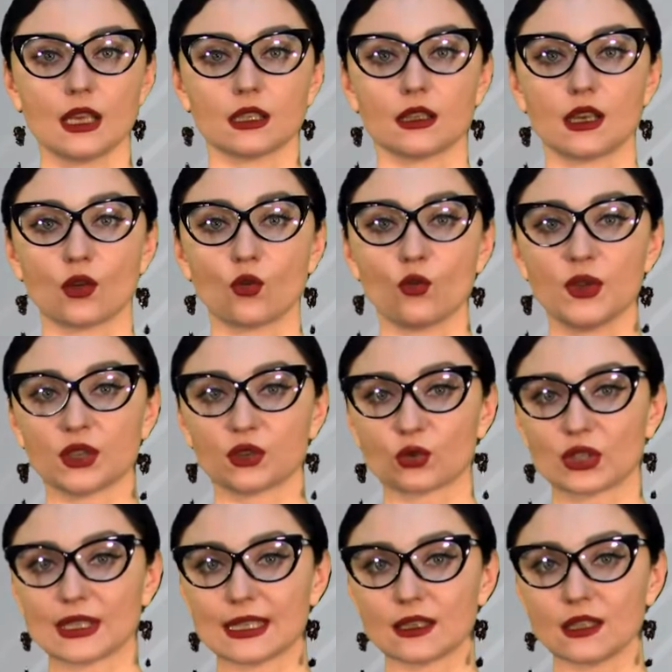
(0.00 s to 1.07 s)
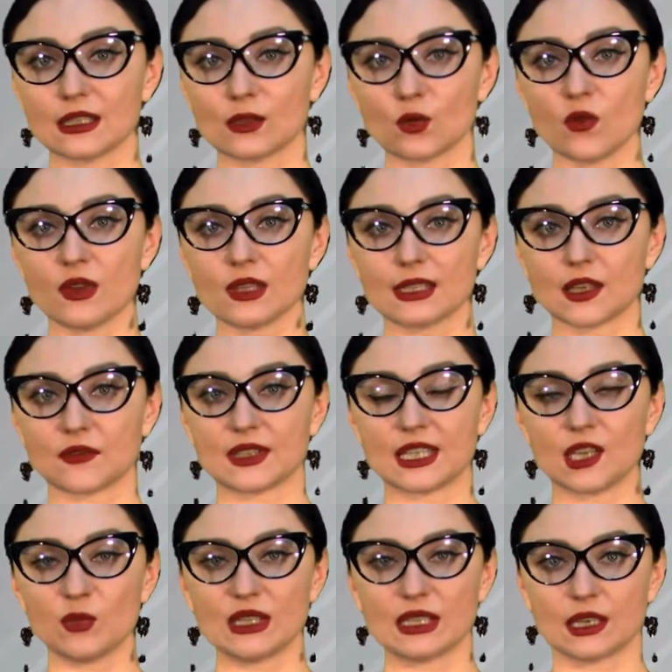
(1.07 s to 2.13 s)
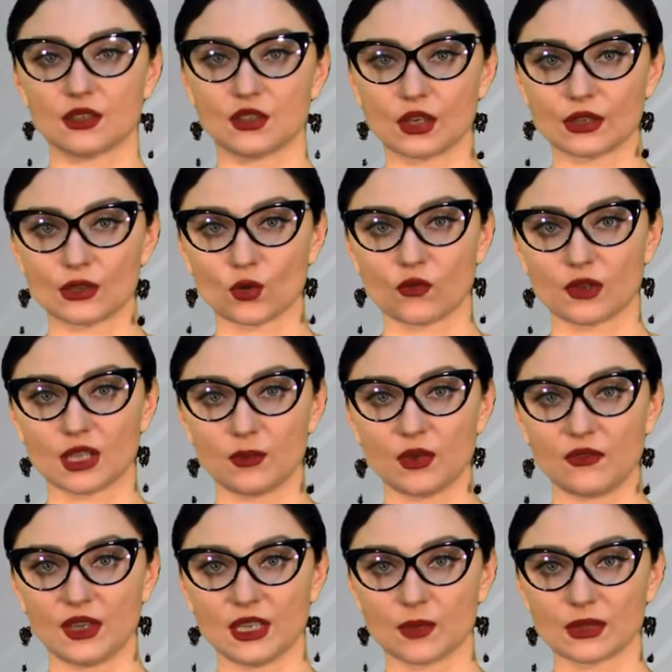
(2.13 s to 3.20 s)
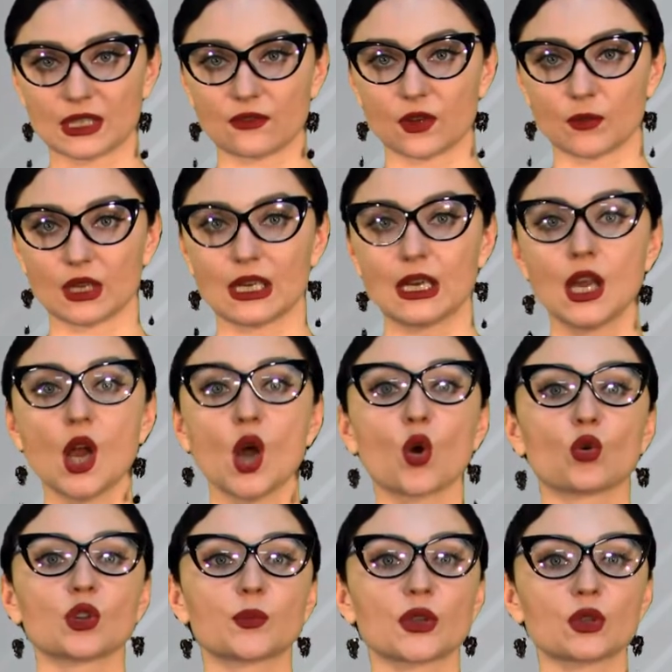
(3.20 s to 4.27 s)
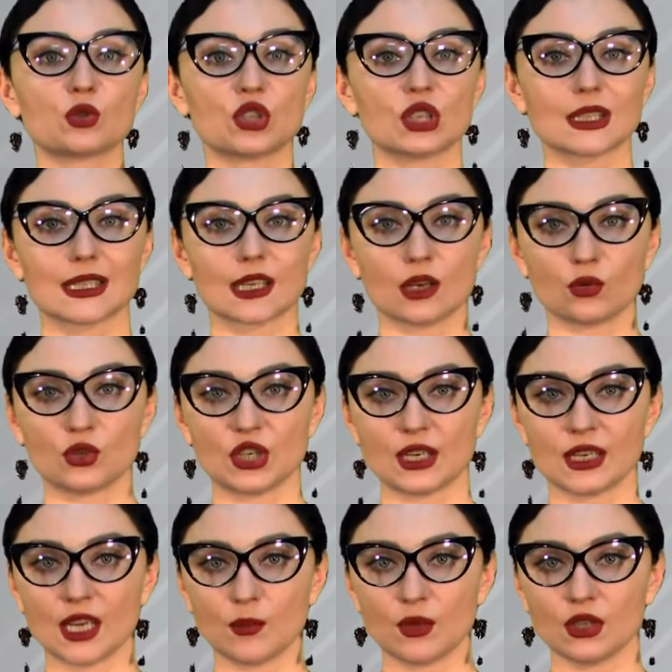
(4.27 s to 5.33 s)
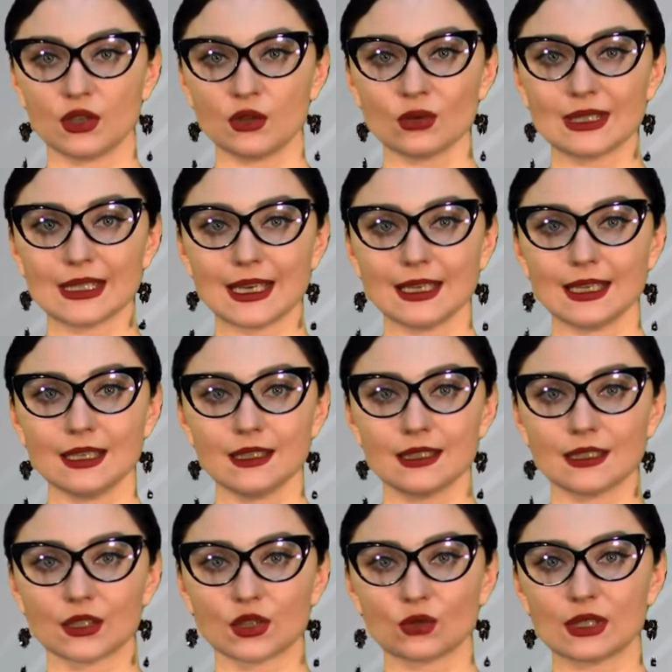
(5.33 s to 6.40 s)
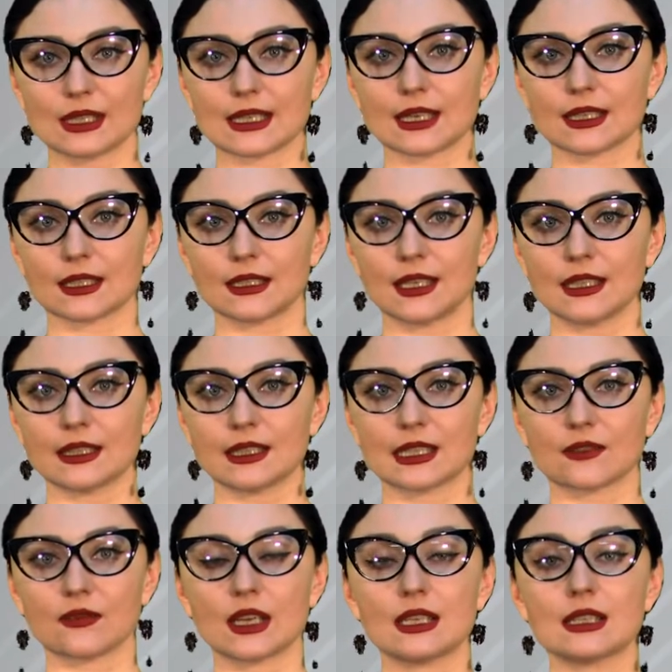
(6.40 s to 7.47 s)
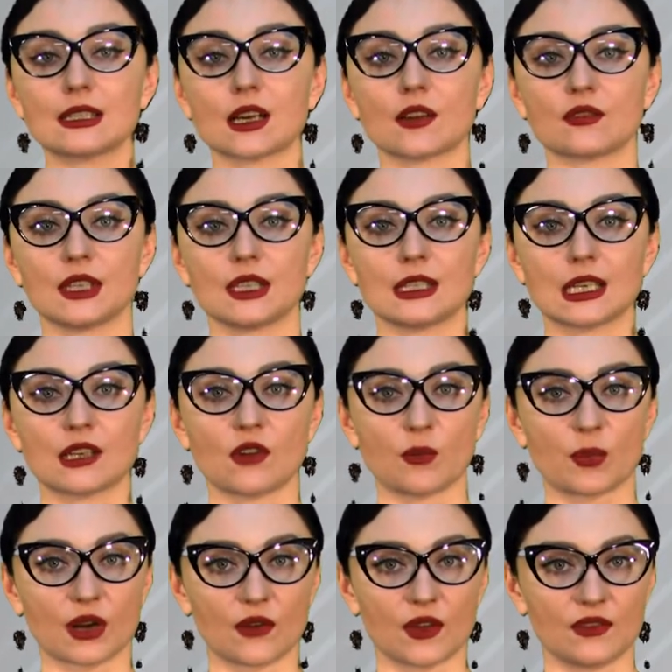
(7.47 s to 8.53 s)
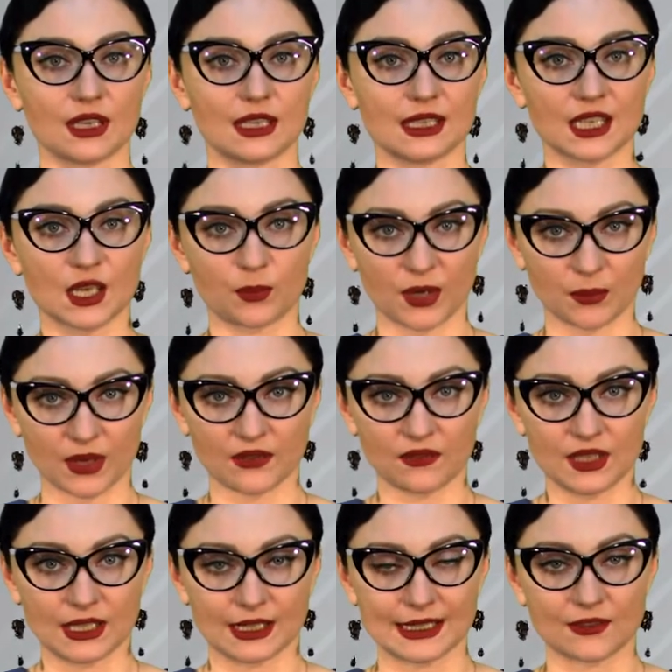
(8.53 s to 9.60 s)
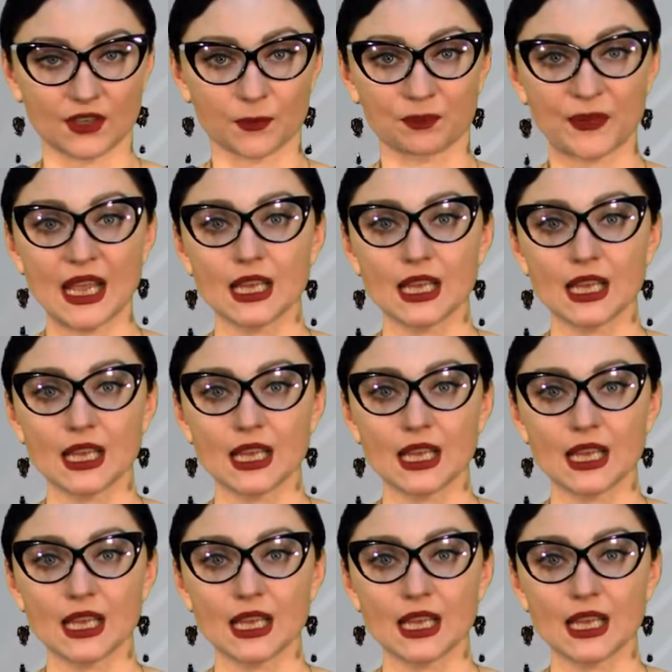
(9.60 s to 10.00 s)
Документ уже согласован со всеми заинтересованными ведомствами. Он получил заключение Минюста и Института законодательства и сравнительного правоведения при правительстве.